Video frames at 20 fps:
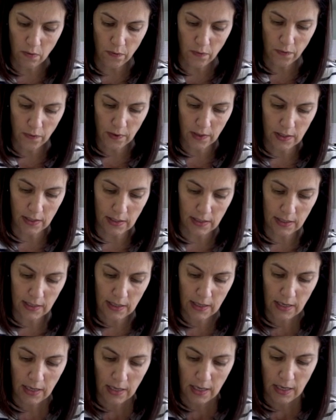fiz?
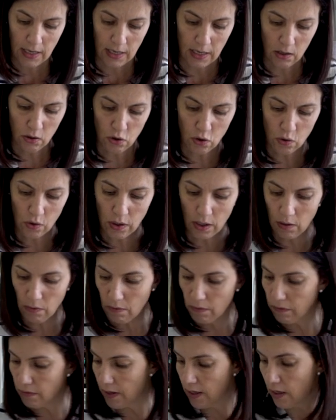Eu joguei
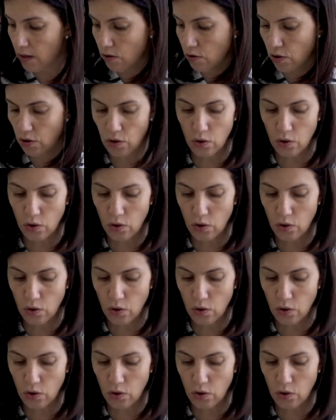um verde